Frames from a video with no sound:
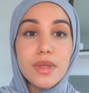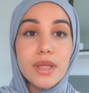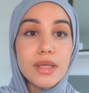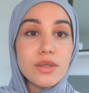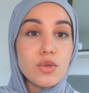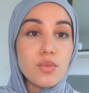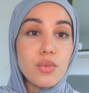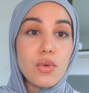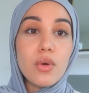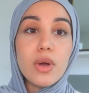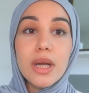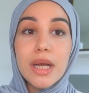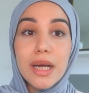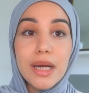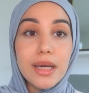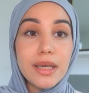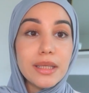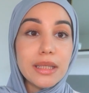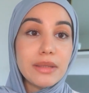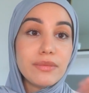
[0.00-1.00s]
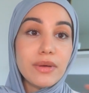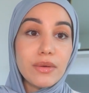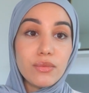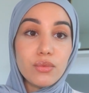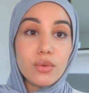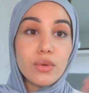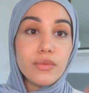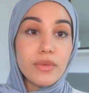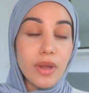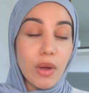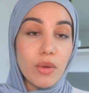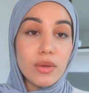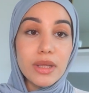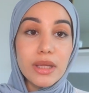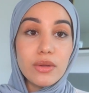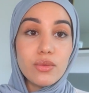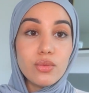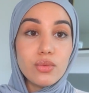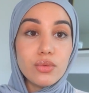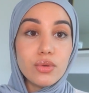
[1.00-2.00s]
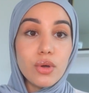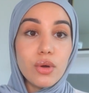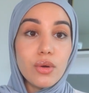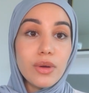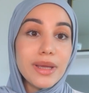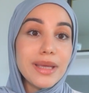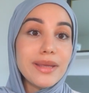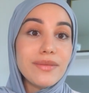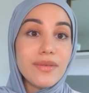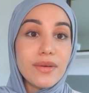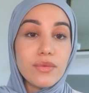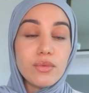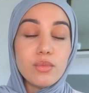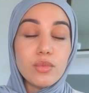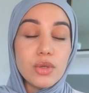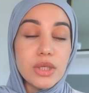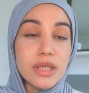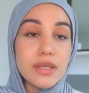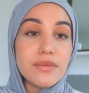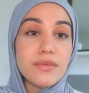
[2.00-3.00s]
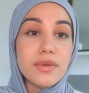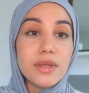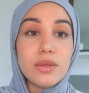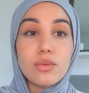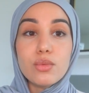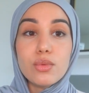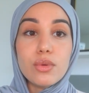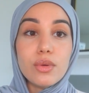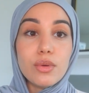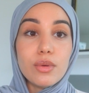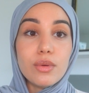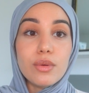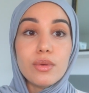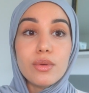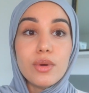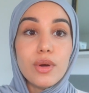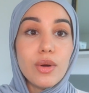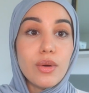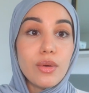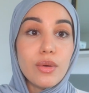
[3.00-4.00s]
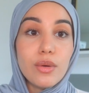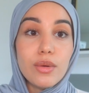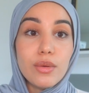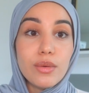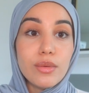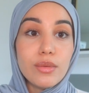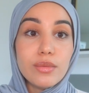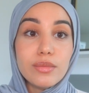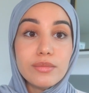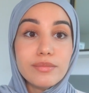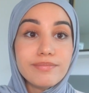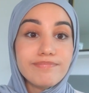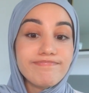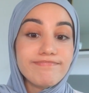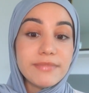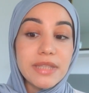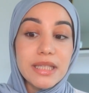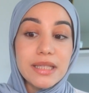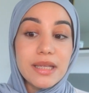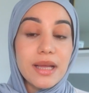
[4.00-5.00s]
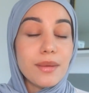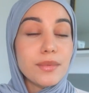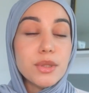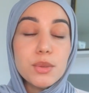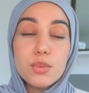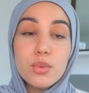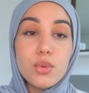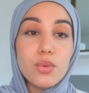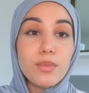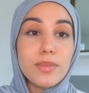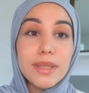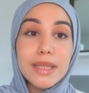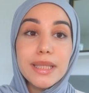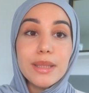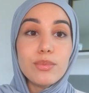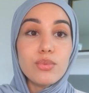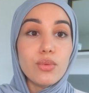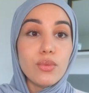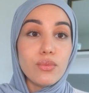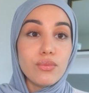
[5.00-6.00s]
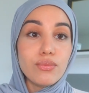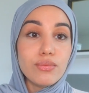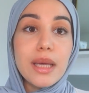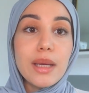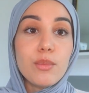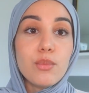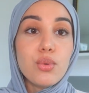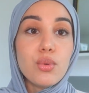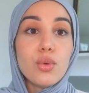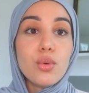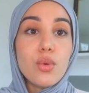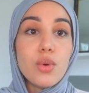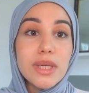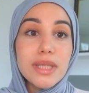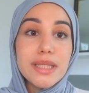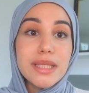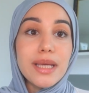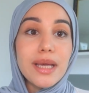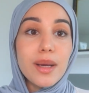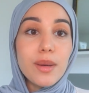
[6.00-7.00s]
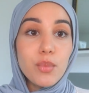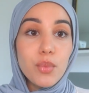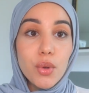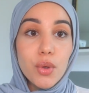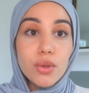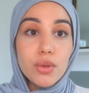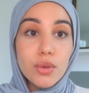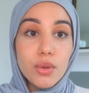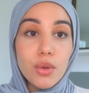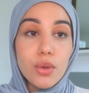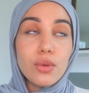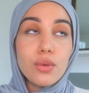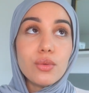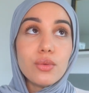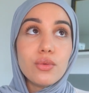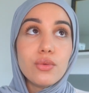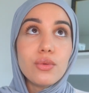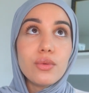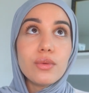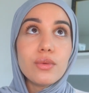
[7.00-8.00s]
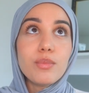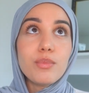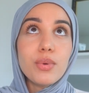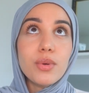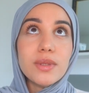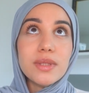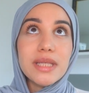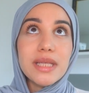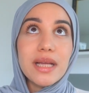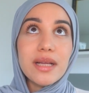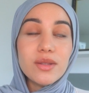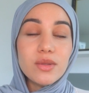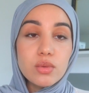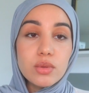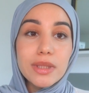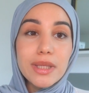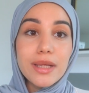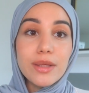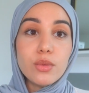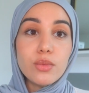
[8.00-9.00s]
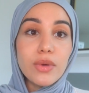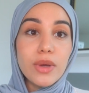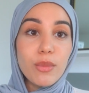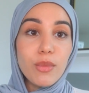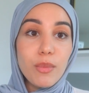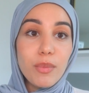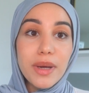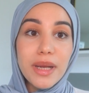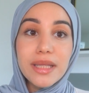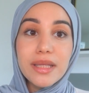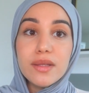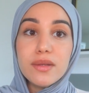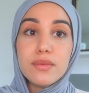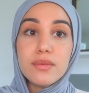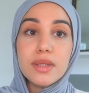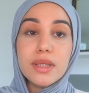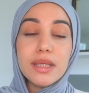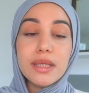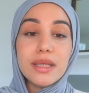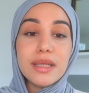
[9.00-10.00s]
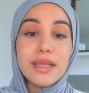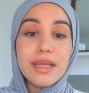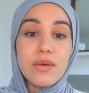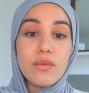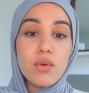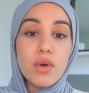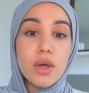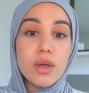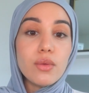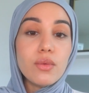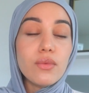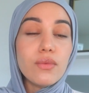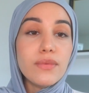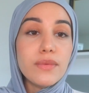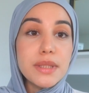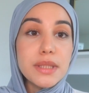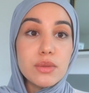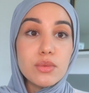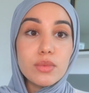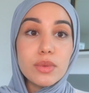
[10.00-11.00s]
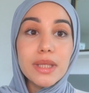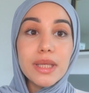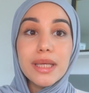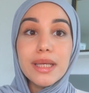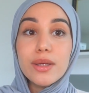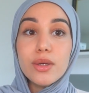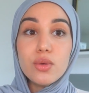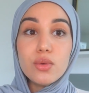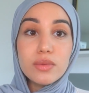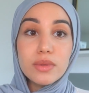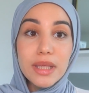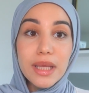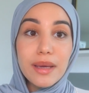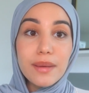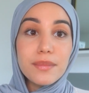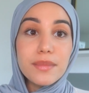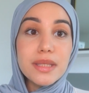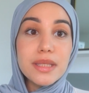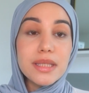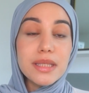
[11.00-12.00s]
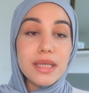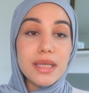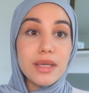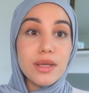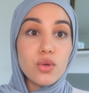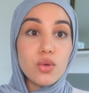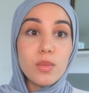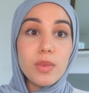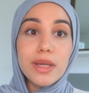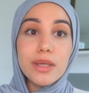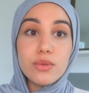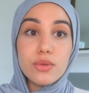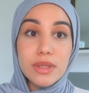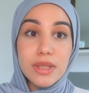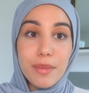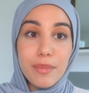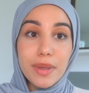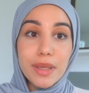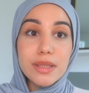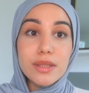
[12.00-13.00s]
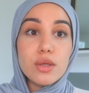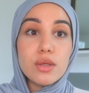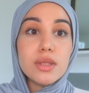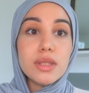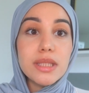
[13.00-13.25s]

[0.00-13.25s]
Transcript: Ce pourquoi-là, il va vous revenir en tête tout le temps et il va vous motiver. Donc quand ça sera un petit peu compliqué pour vous. Pourquoi c'est important de penser à tout ça, de vraiment planifier, d'avoir une vision très long-termiste et globale de sa personne